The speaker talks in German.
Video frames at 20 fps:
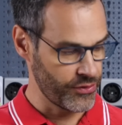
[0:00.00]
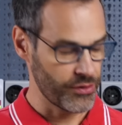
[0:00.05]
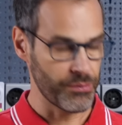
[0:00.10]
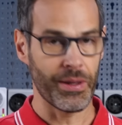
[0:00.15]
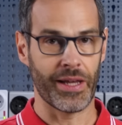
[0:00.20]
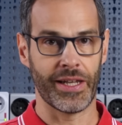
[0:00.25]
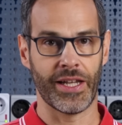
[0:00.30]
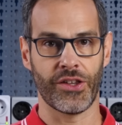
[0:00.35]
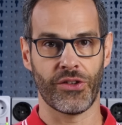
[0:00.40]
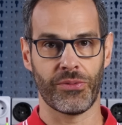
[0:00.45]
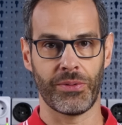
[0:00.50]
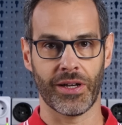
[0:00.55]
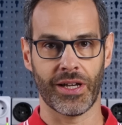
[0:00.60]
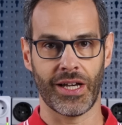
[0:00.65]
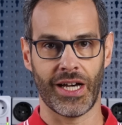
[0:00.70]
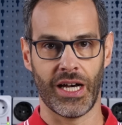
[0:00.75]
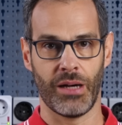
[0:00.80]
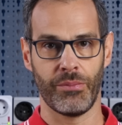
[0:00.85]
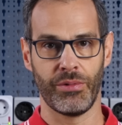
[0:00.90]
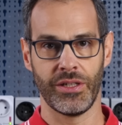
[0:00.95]
sind per
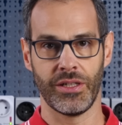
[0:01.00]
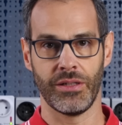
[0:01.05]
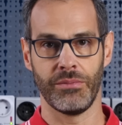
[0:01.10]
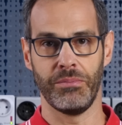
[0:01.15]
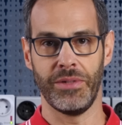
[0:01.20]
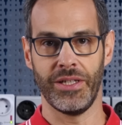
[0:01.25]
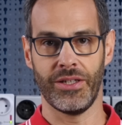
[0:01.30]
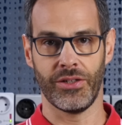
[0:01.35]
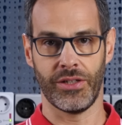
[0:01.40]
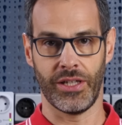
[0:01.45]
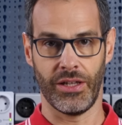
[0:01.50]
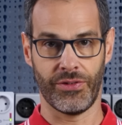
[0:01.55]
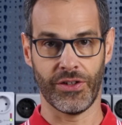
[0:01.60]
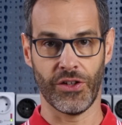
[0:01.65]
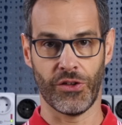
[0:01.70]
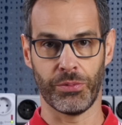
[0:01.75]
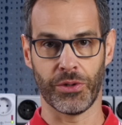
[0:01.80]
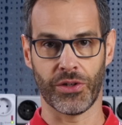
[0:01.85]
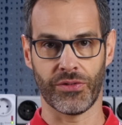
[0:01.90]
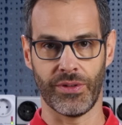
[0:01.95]
Netzwerkkabel mit der
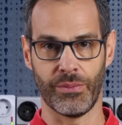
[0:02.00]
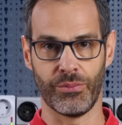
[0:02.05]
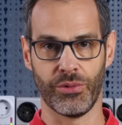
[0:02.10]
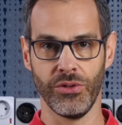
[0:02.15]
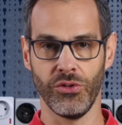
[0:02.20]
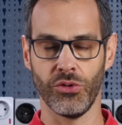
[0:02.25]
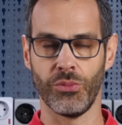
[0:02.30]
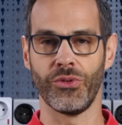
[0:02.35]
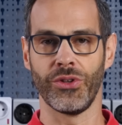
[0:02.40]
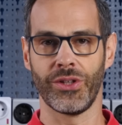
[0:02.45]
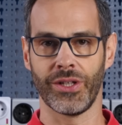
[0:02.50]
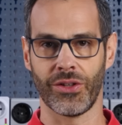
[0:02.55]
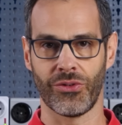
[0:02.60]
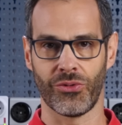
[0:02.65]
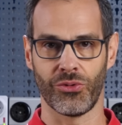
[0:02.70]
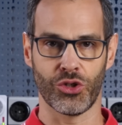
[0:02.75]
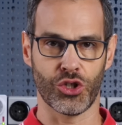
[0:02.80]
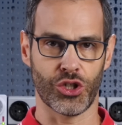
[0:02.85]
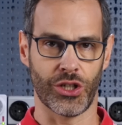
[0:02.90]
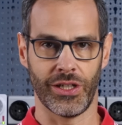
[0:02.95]
Fritzbox verbunden, um
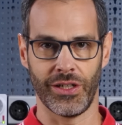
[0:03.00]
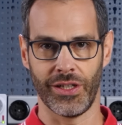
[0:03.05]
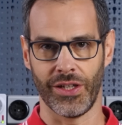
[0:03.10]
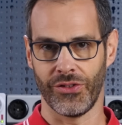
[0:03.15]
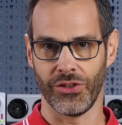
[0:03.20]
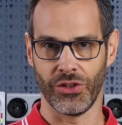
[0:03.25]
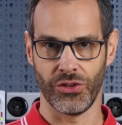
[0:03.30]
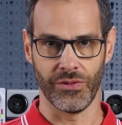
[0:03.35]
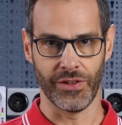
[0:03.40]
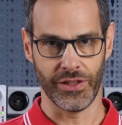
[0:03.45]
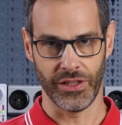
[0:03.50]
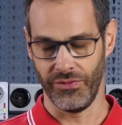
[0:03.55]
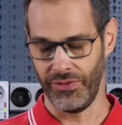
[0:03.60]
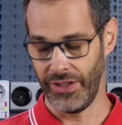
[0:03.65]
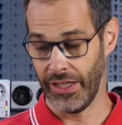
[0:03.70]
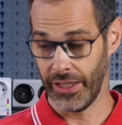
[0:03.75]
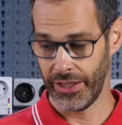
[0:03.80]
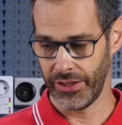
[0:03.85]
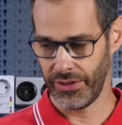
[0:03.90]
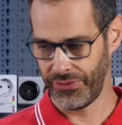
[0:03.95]
sicherzustellen, dass nicht irgendwelche
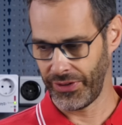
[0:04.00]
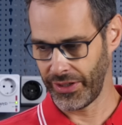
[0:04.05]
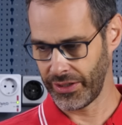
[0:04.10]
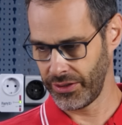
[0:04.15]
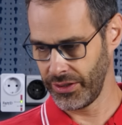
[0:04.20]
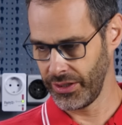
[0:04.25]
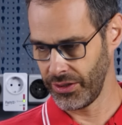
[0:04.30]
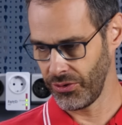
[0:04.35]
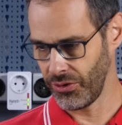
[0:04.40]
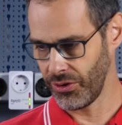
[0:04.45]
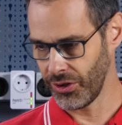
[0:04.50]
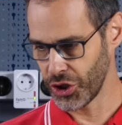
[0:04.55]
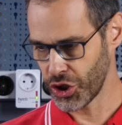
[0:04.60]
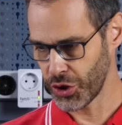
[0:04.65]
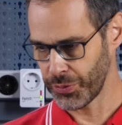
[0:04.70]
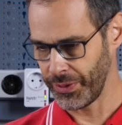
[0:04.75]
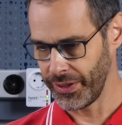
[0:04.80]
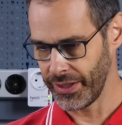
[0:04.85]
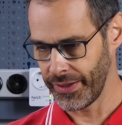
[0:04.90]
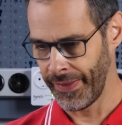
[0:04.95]
WLAN-Effekte hier eine Rolle
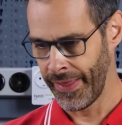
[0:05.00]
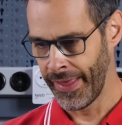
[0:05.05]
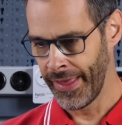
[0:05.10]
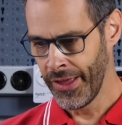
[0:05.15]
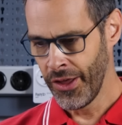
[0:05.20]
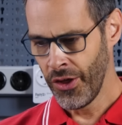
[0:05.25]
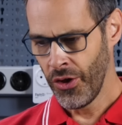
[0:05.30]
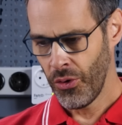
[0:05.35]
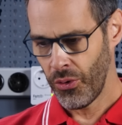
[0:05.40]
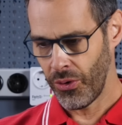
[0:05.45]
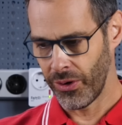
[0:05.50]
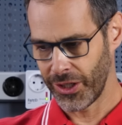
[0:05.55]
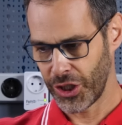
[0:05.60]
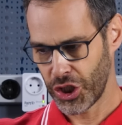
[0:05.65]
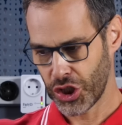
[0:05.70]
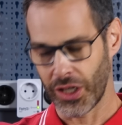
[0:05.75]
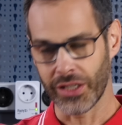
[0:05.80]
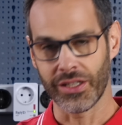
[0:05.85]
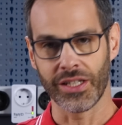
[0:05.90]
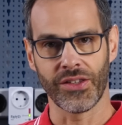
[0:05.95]
spielen. Und
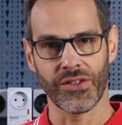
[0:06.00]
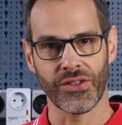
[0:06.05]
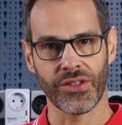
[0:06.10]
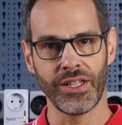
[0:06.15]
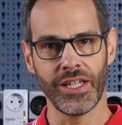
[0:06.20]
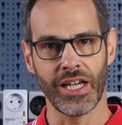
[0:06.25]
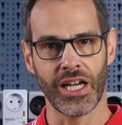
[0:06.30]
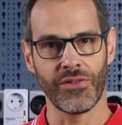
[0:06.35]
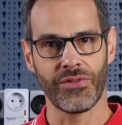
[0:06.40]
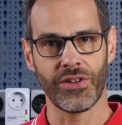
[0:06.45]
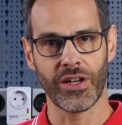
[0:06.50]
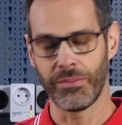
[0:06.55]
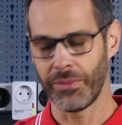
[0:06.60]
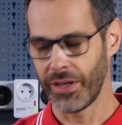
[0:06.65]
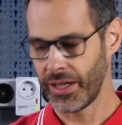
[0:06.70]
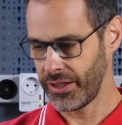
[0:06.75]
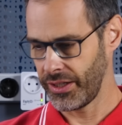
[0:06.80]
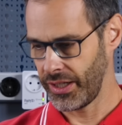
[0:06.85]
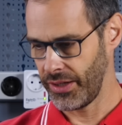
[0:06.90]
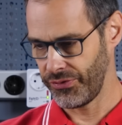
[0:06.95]
ich starte jetzt hier einfach
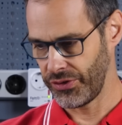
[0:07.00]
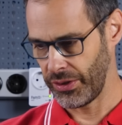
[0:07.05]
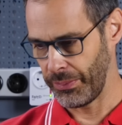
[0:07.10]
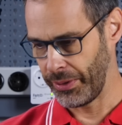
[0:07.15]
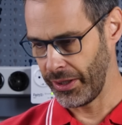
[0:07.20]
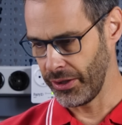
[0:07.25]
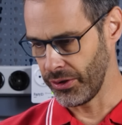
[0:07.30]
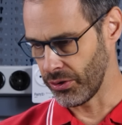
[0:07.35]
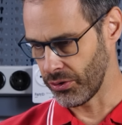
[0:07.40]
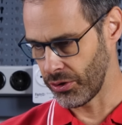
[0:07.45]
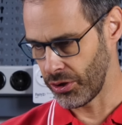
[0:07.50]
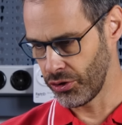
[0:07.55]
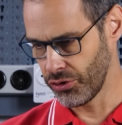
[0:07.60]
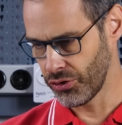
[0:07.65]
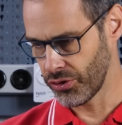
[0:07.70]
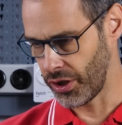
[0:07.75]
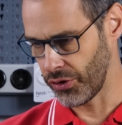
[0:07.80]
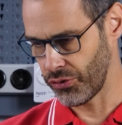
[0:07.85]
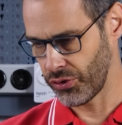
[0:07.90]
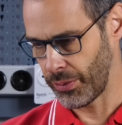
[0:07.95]
mal einen
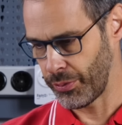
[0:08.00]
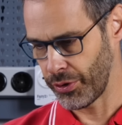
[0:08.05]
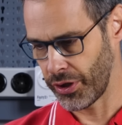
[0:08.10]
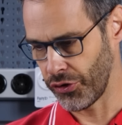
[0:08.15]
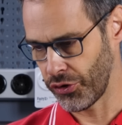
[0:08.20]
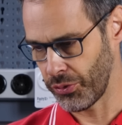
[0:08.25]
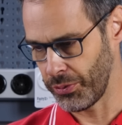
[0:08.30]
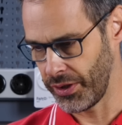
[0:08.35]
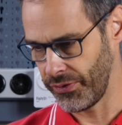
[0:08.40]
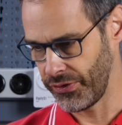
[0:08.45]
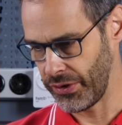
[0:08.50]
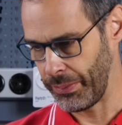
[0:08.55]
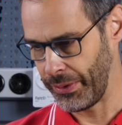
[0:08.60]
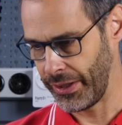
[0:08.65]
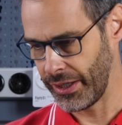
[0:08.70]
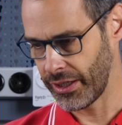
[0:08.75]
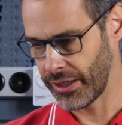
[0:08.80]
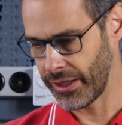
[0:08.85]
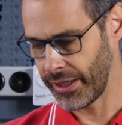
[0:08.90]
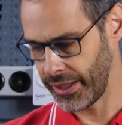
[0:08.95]
FTP-Download. Also ich habe hier ganz normal einen
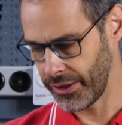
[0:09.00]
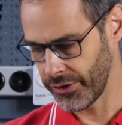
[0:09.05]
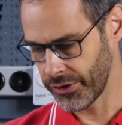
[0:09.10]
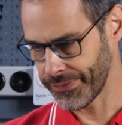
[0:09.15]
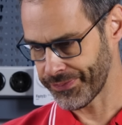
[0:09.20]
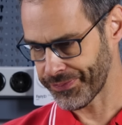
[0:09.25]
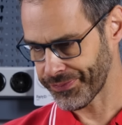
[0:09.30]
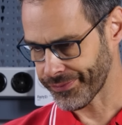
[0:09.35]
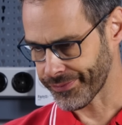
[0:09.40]
FTP-Client,